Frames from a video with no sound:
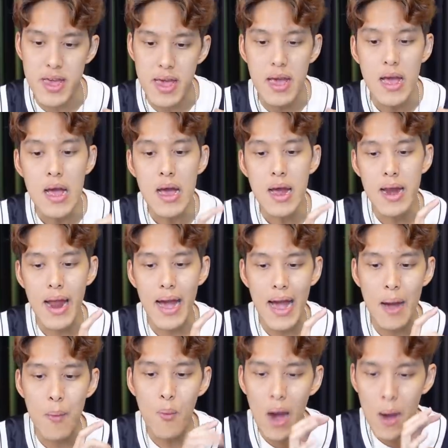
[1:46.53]
รีนะค
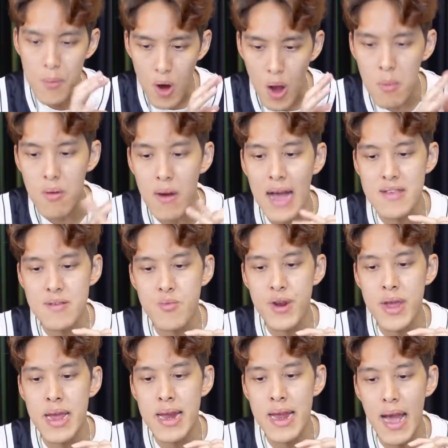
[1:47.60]
รับความพร้อมของราชบุ
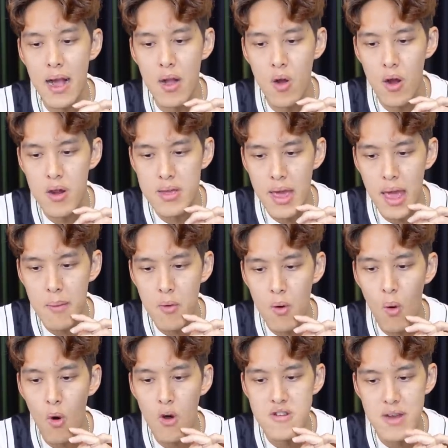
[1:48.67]
รีเนี่ยก่อนเกม
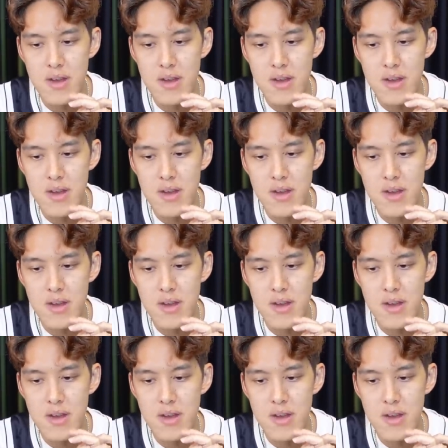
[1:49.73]
โค้ช